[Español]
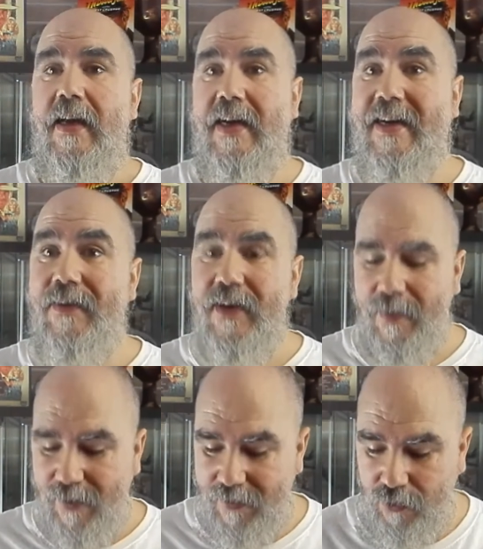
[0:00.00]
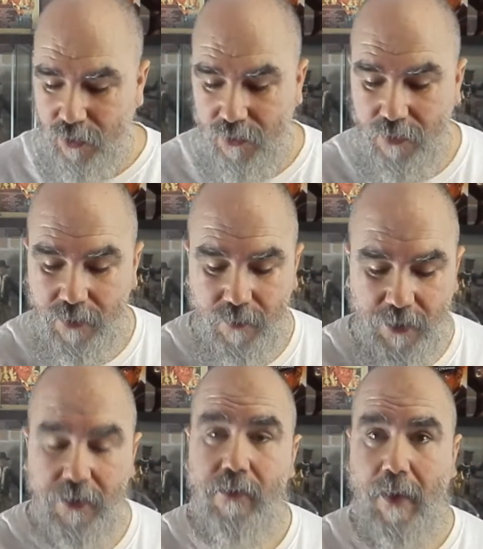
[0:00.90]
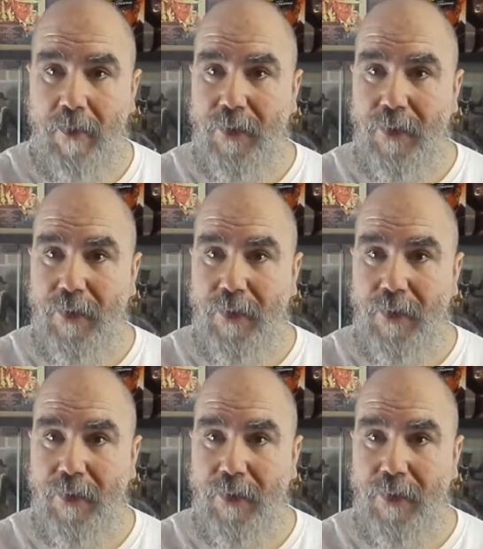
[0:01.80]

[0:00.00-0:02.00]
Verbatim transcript: El gran dilema de todo. Bueno, vamos a